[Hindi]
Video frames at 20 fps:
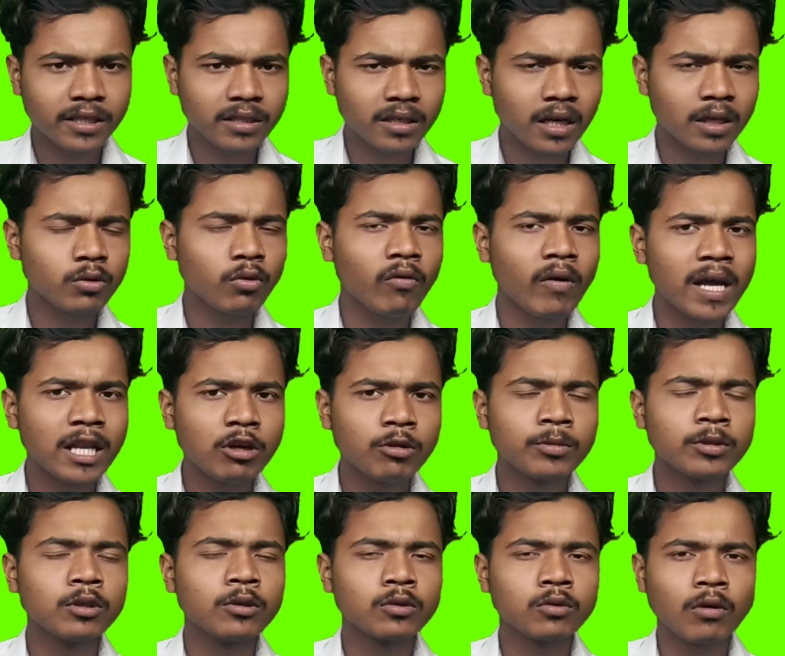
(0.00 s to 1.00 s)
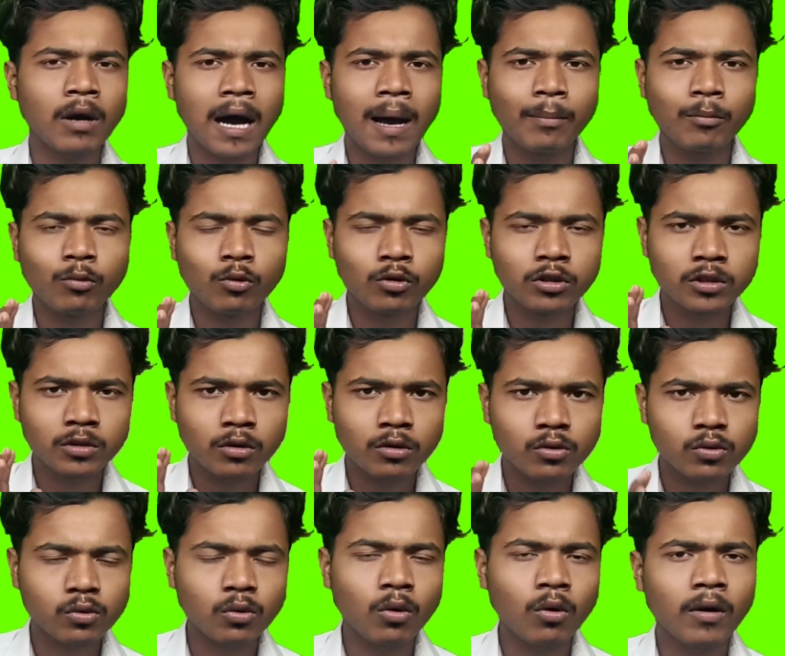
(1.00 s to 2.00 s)
इसका जो वॉल्यूम है दोस्तों आपको
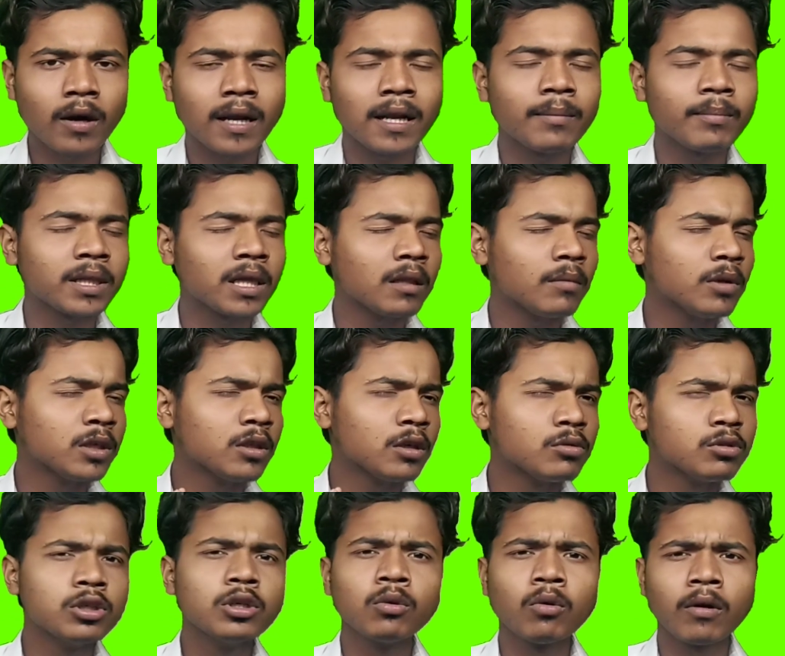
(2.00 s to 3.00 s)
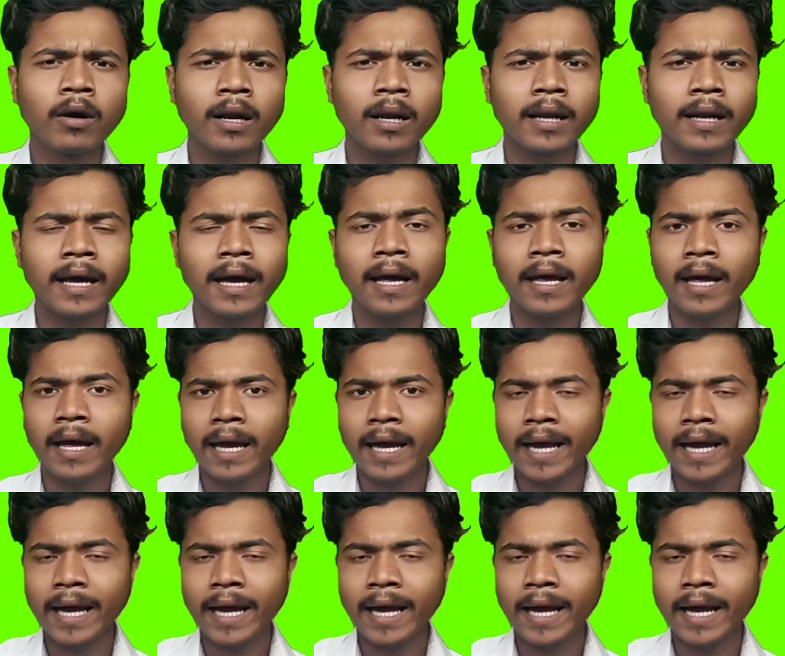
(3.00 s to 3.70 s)
इसको स्लो कर लेना मतलब एकदम जीरो कर लेना